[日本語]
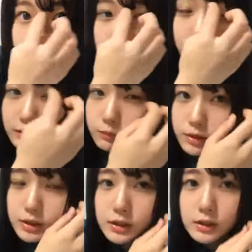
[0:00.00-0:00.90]
できないかも
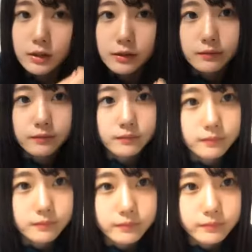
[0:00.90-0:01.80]
しれな
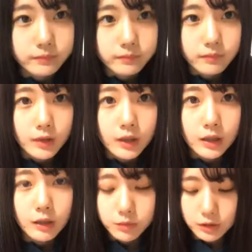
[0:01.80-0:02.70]

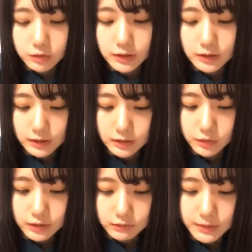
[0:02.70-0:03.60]
いかもなのでね
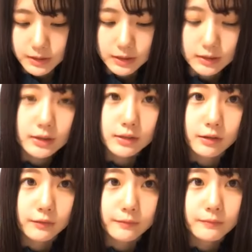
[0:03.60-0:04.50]
予定は未定ですが